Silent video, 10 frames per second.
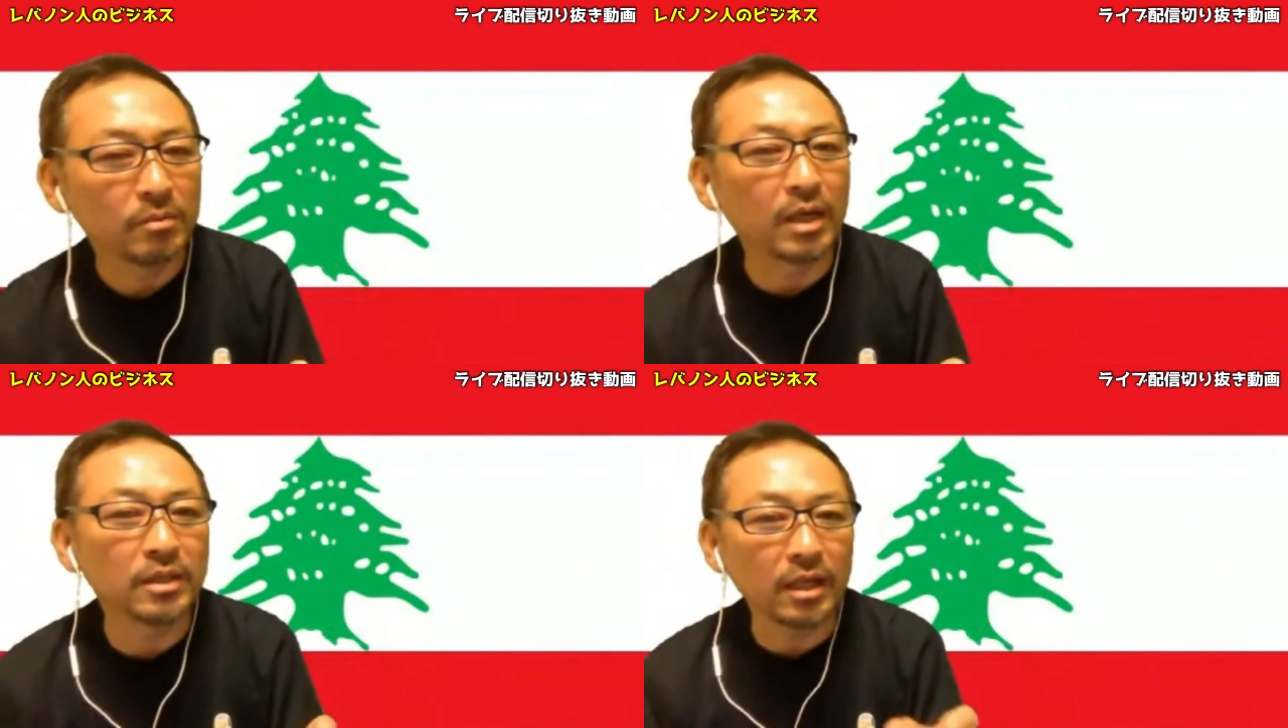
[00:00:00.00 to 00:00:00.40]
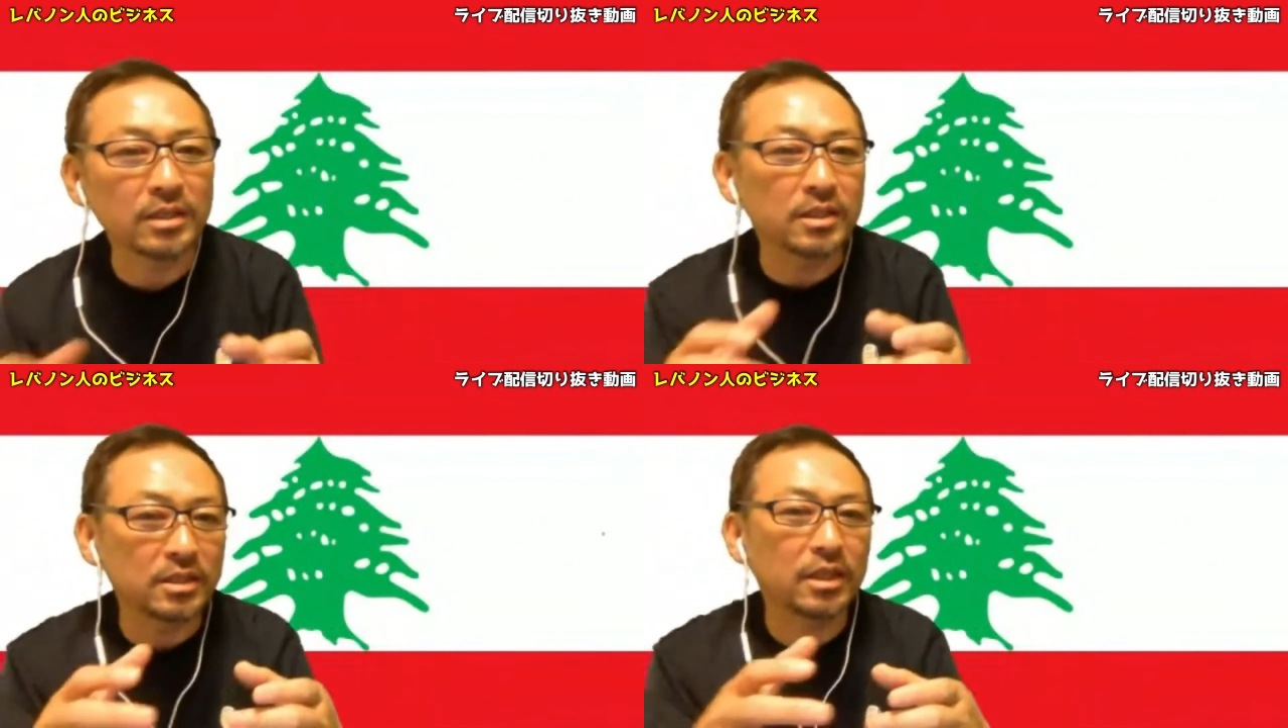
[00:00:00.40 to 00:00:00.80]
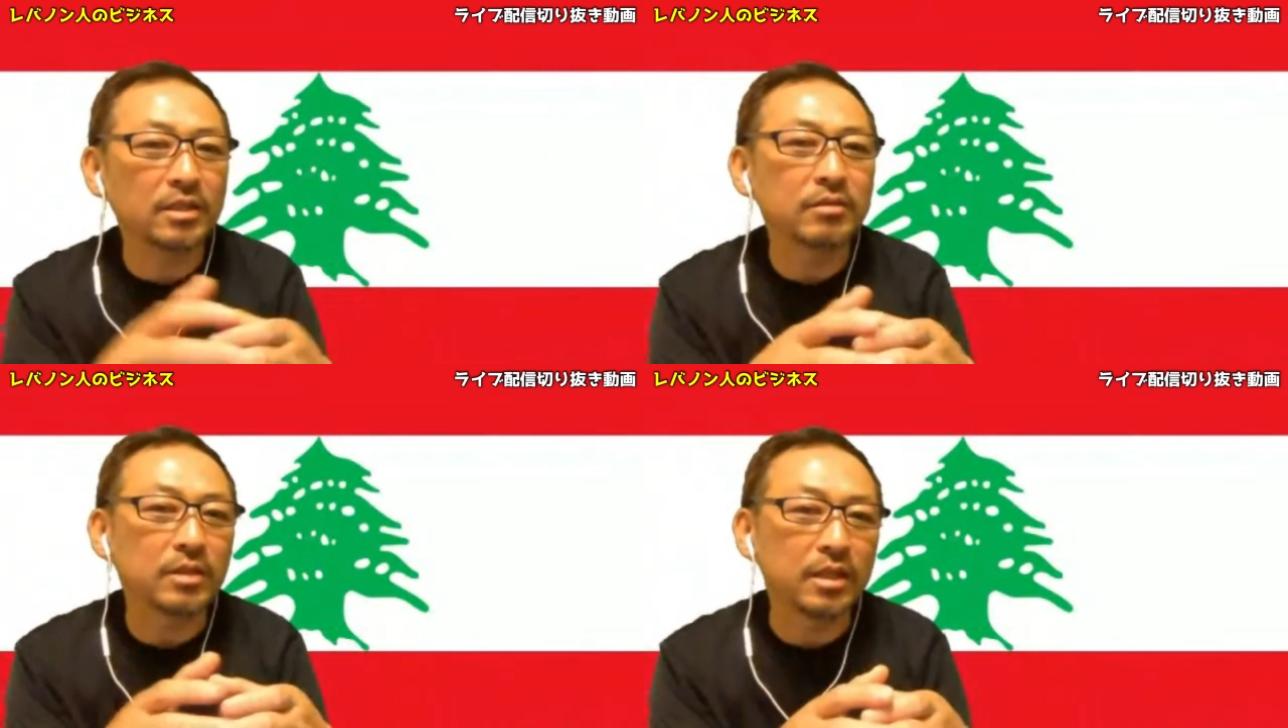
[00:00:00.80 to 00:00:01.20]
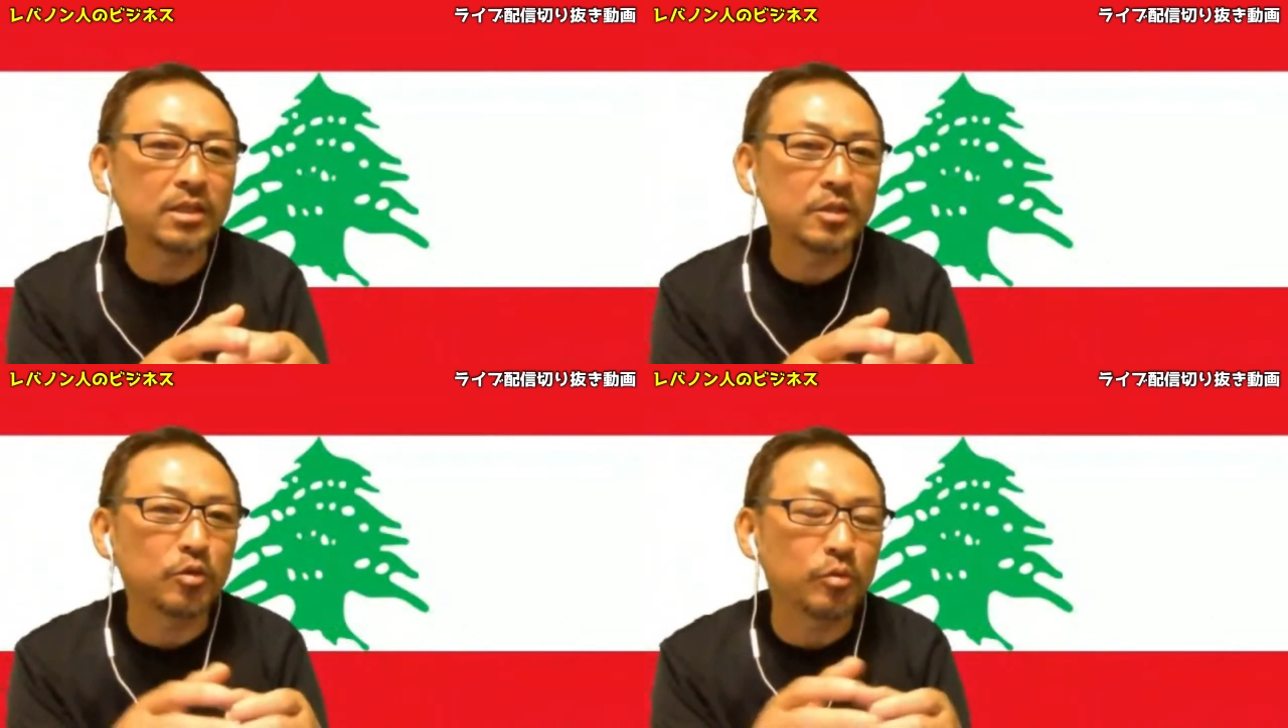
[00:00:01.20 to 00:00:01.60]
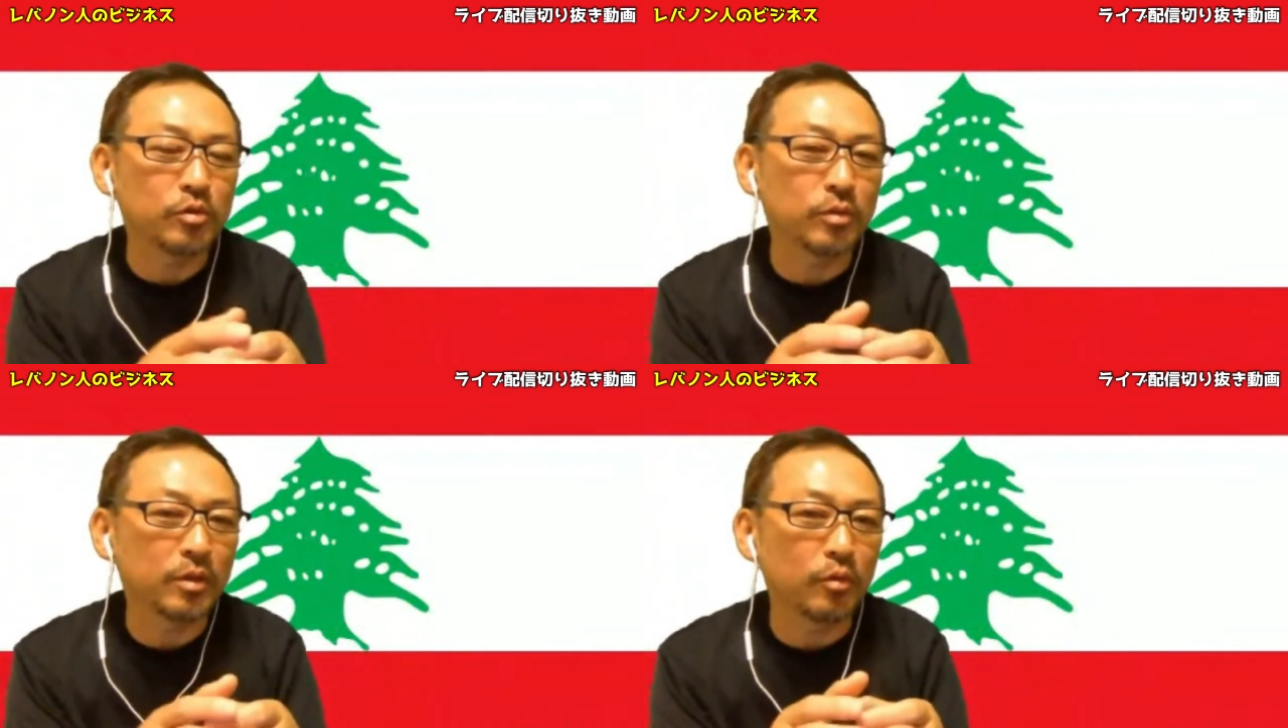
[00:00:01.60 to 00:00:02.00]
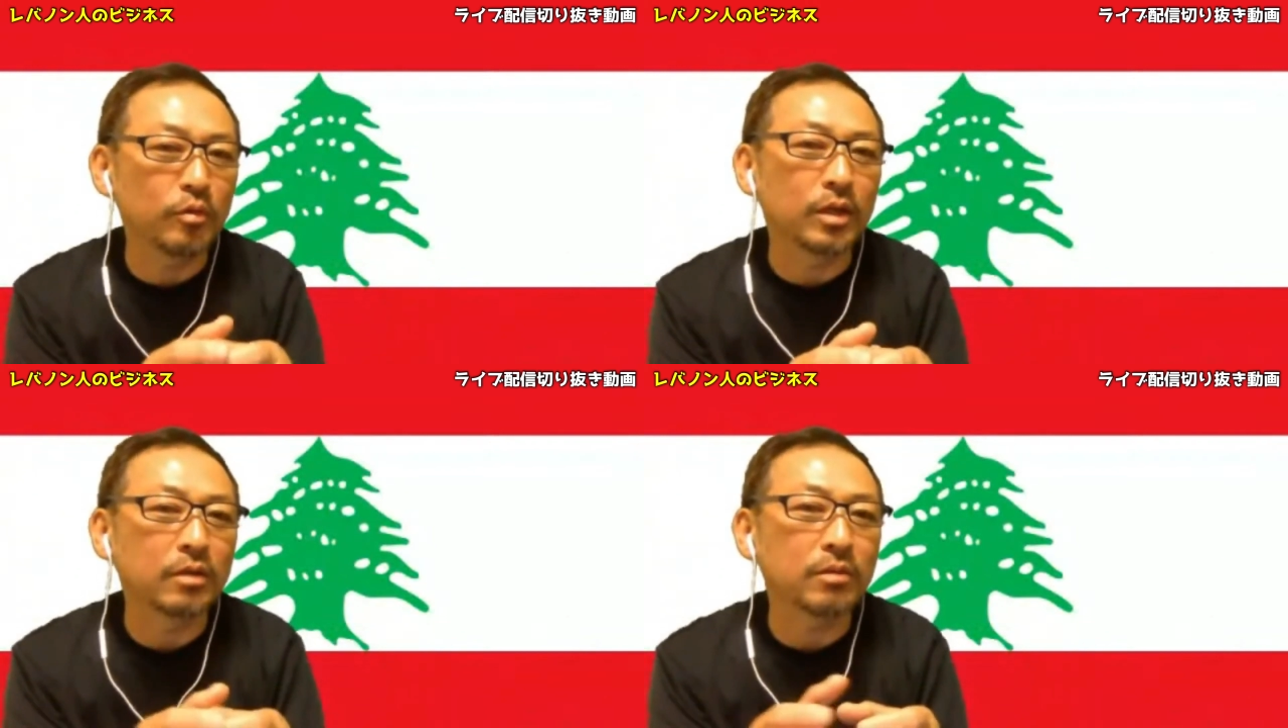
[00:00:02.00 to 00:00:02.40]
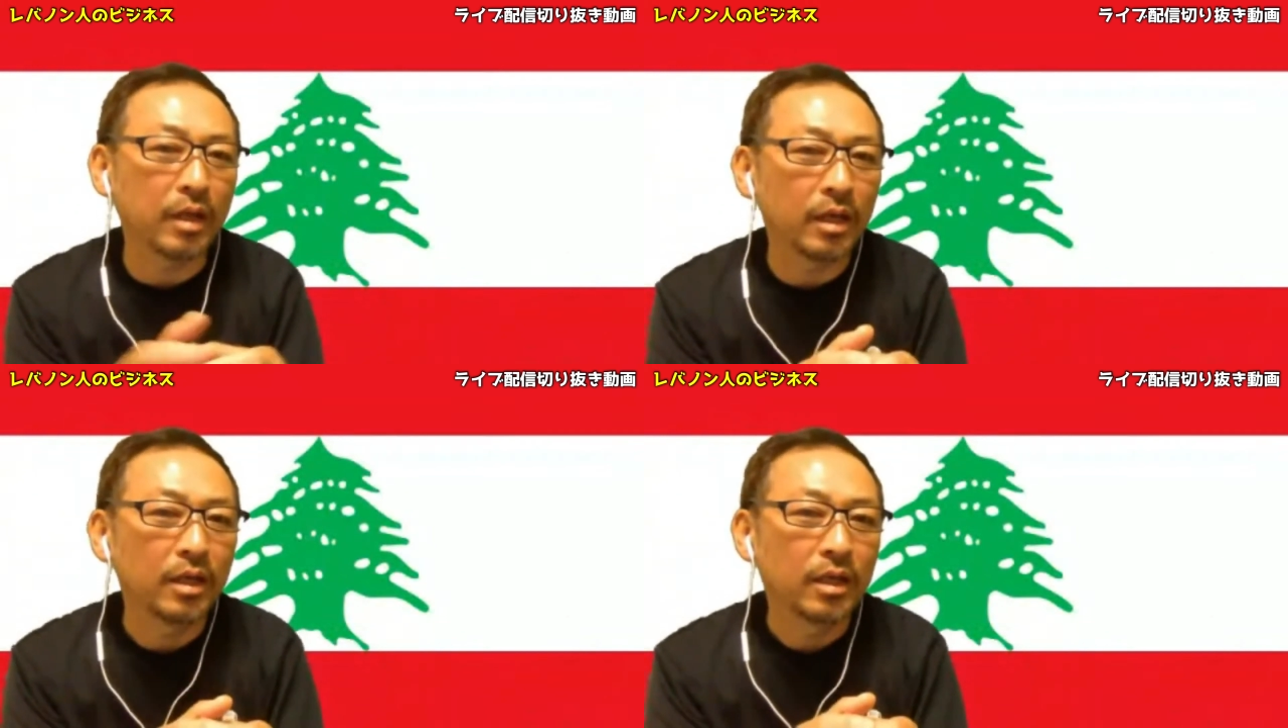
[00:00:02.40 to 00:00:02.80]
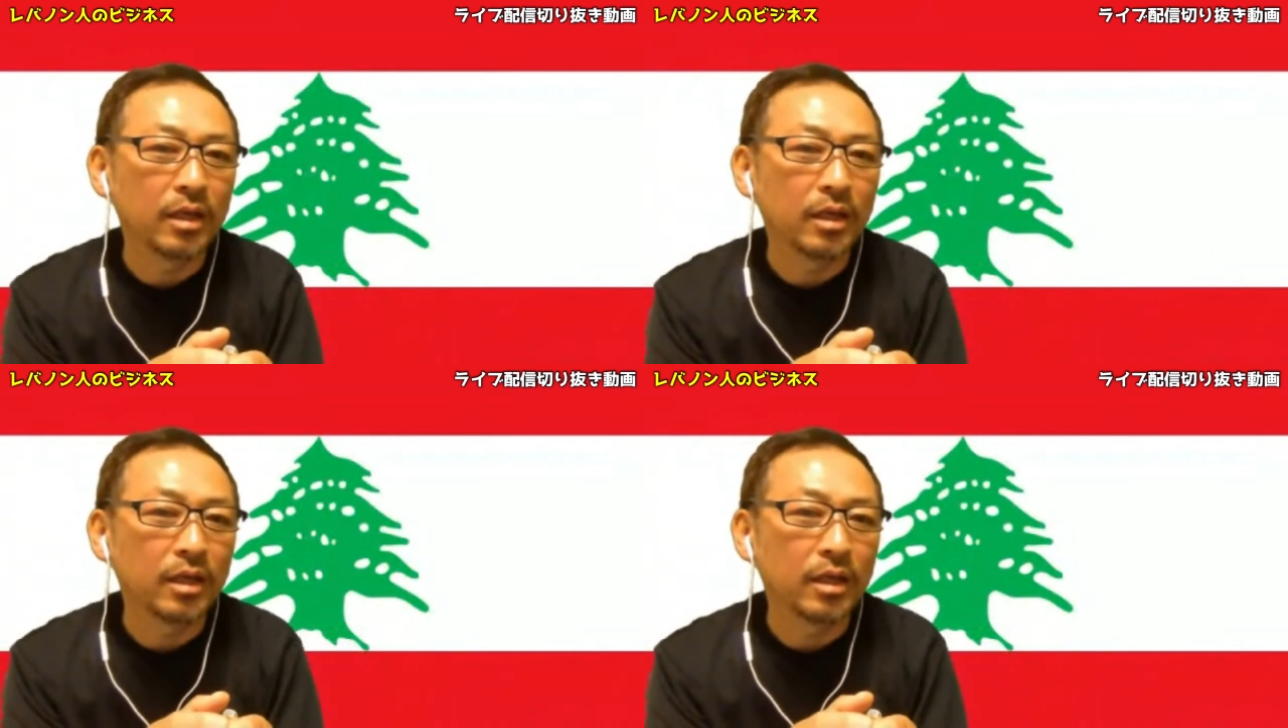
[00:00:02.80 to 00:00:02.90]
まあ、あんだけちっちゃい国で人口もそんなに多くなくて、